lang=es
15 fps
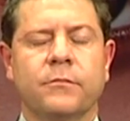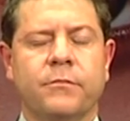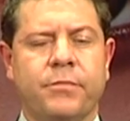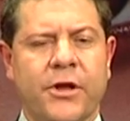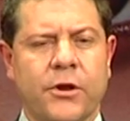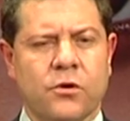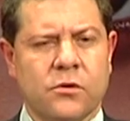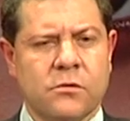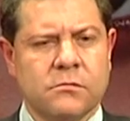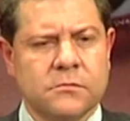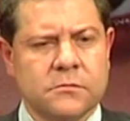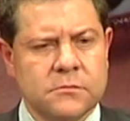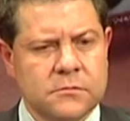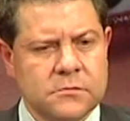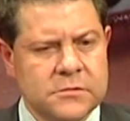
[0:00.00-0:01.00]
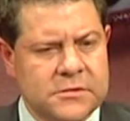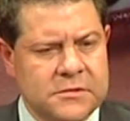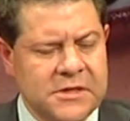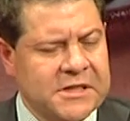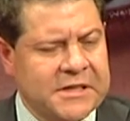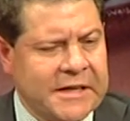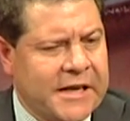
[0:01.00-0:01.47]
Pero,
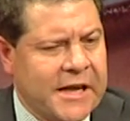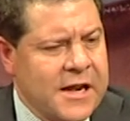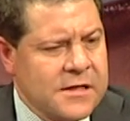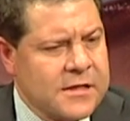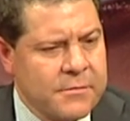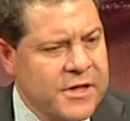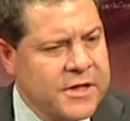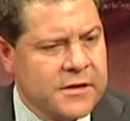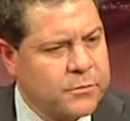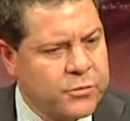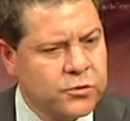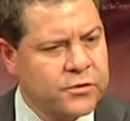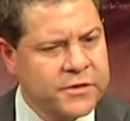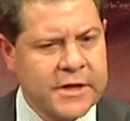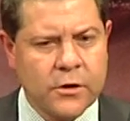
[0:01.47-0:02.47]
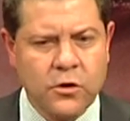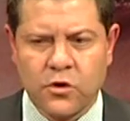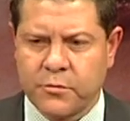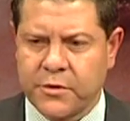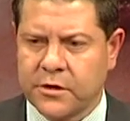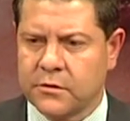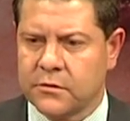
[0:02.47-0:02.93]
y si quieren también desde el punto de vista
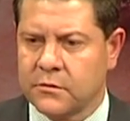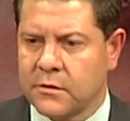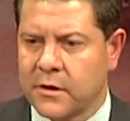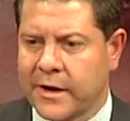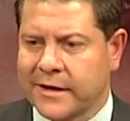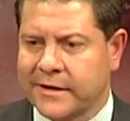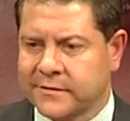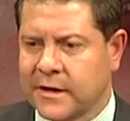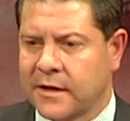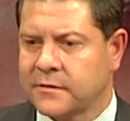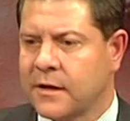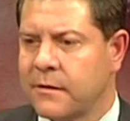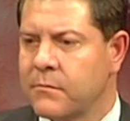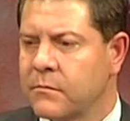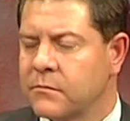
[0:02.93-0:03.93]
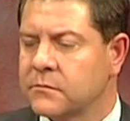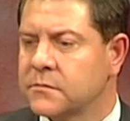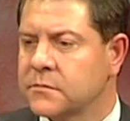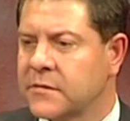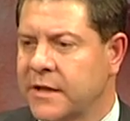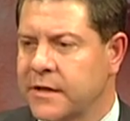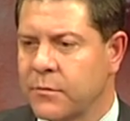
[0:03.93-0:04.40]
económico, ahora que está tan,
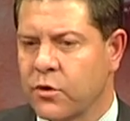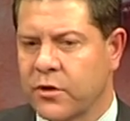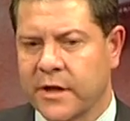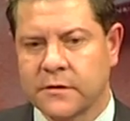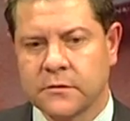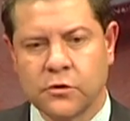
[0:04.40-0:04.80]
tan de moda.